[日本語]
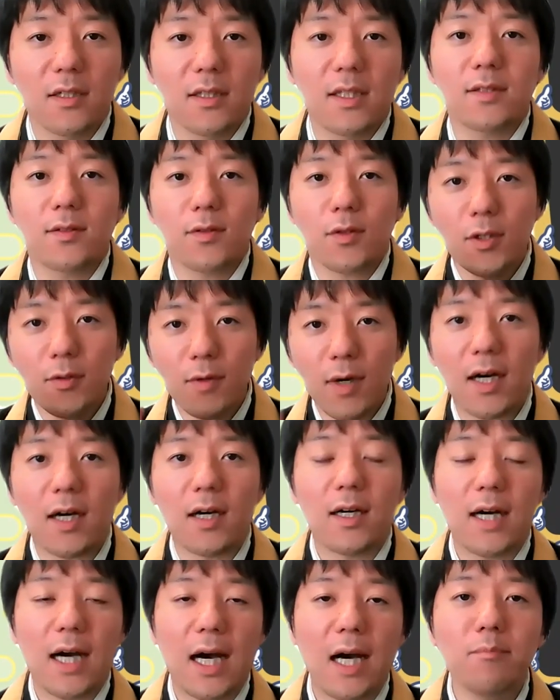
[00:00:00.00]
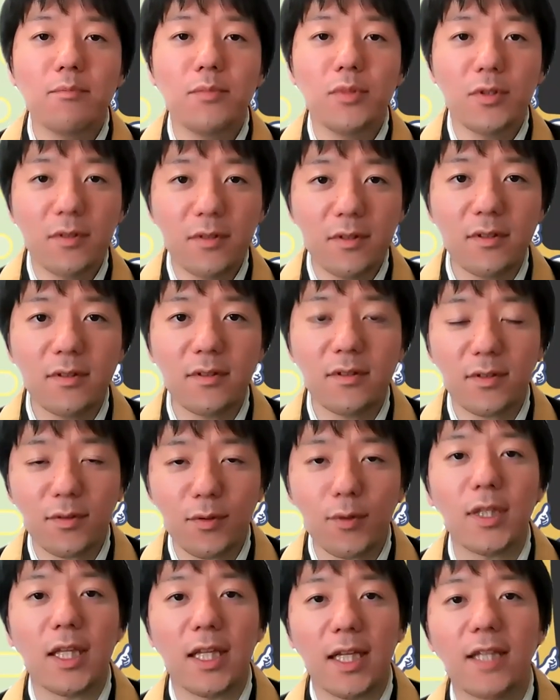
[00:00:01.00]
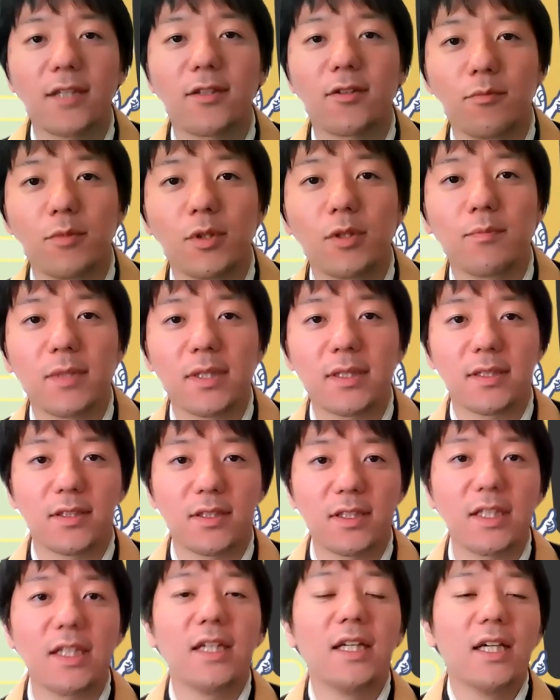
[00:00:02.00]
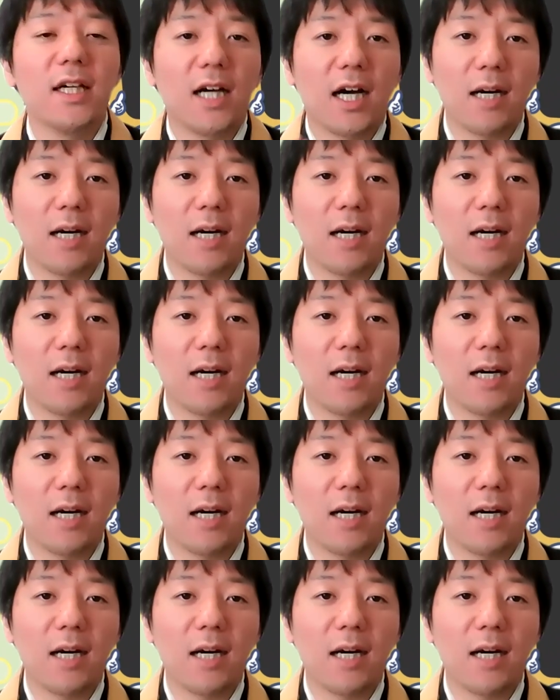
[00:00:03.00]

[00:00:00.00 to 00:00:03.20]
で、それは半分そうだなと思いますし、